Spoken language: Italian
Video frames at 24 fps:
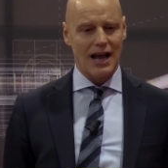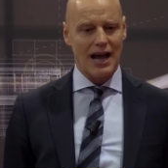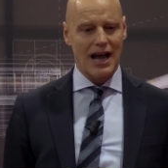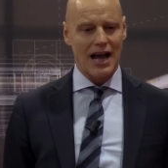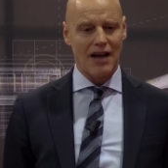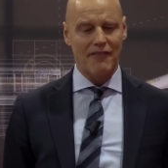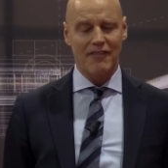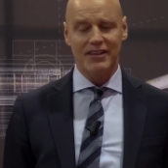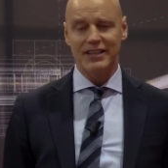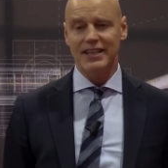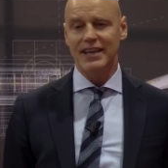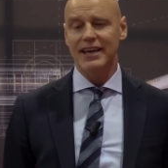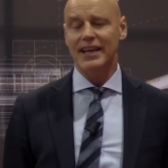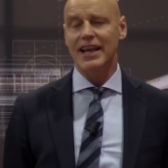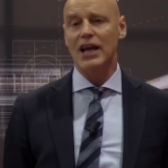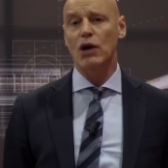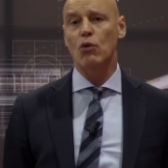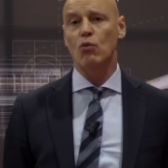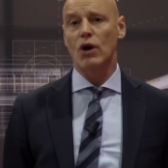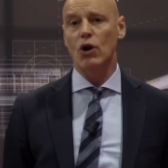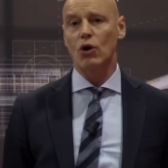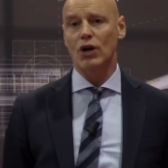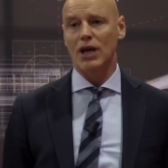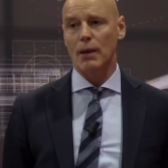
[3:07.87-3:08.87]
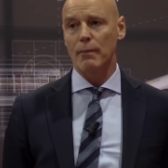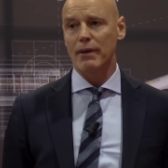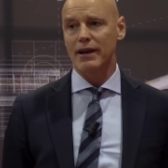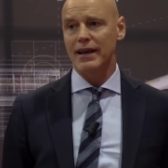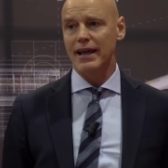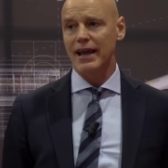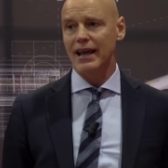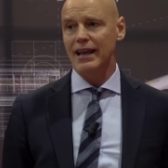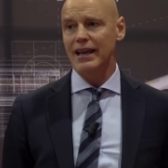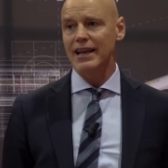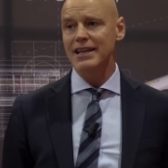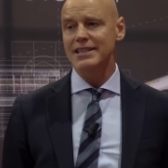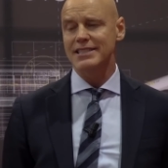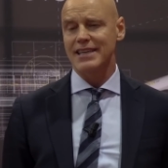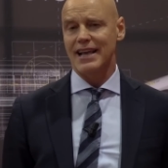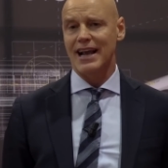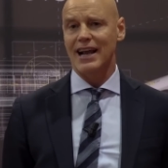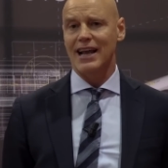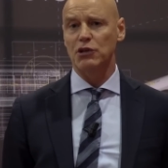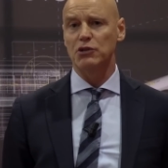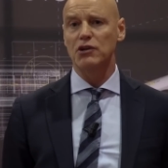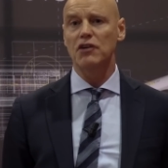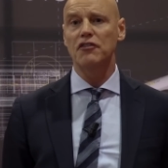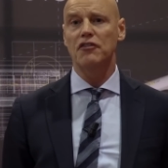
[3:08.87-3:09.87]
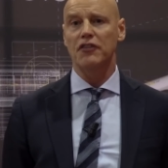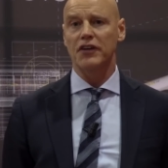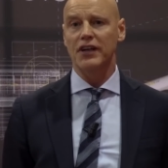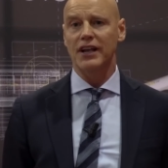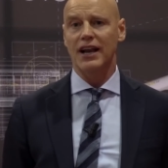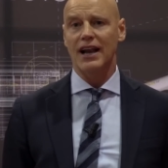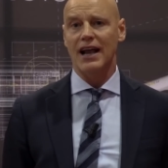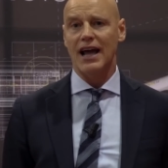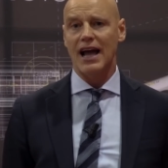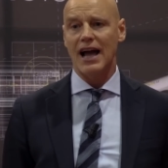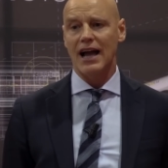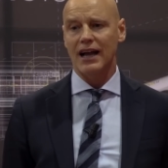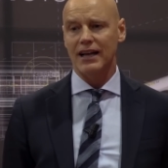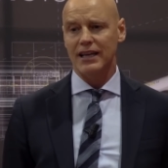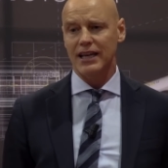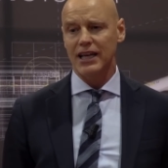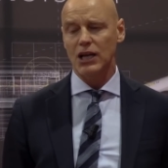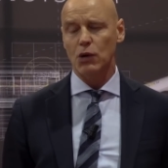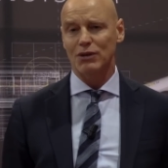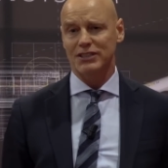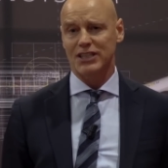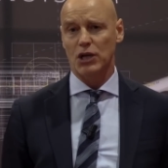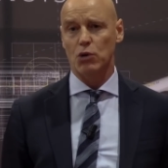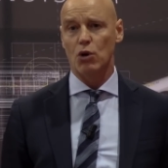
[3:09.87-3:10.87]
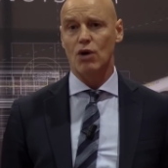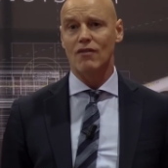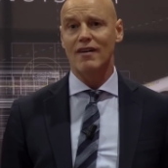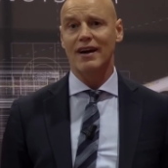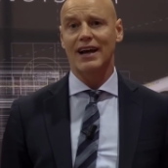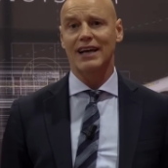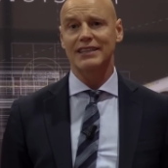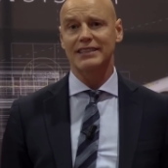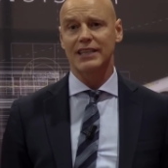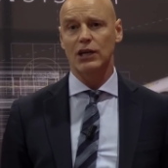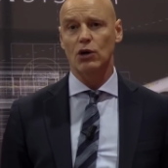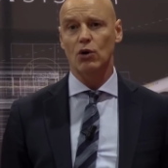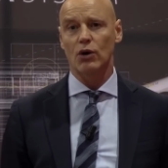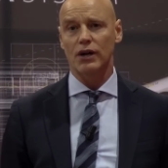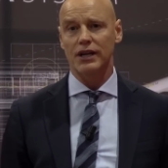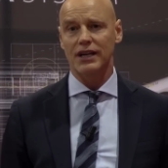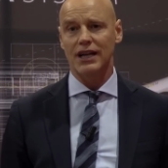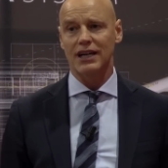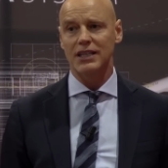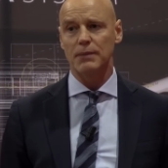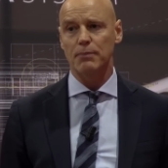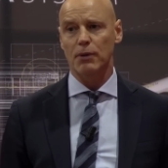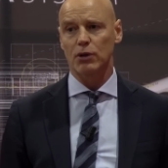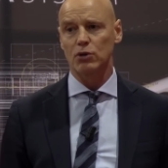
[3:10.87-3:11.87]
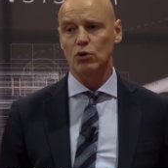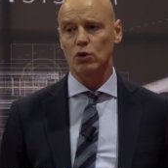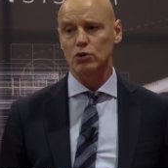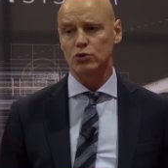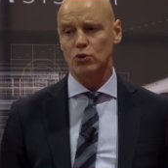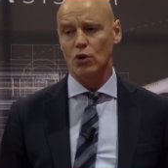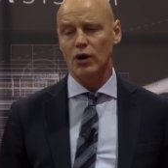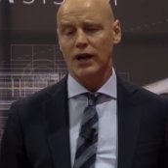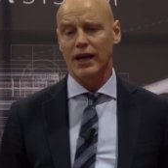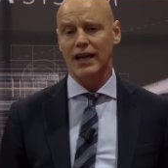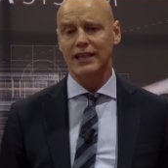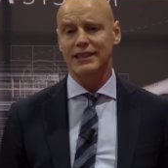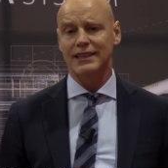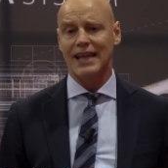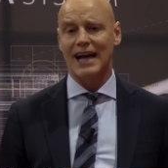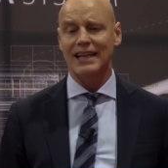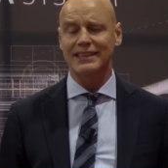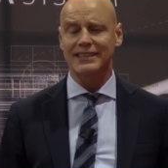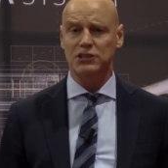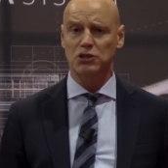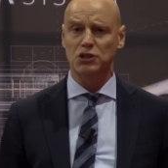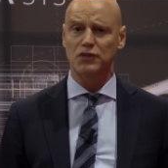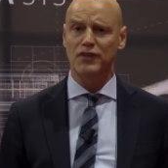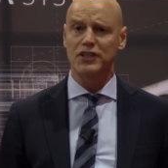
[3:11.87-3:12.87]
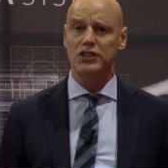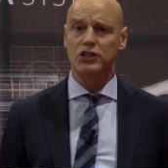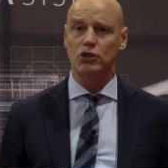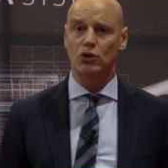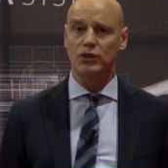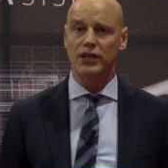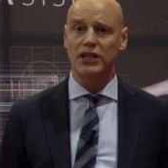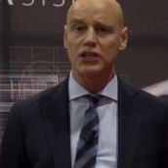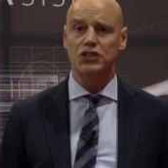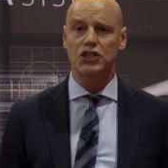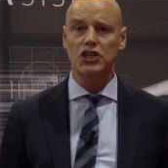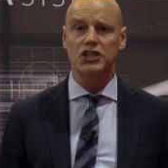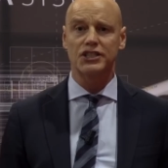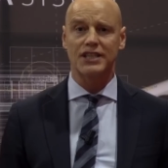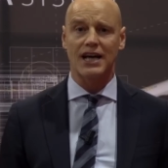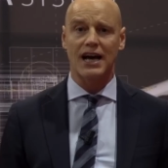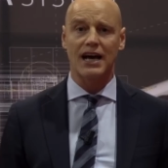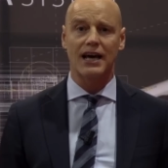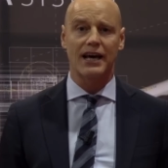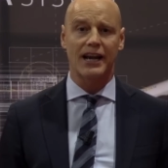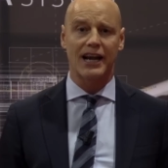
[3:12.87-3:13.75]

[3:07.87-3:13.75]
a vedere quello che Benelli sarà in grado di offrire anche in questa nuova categoria di prodotto che tante soddisfazioni ci sta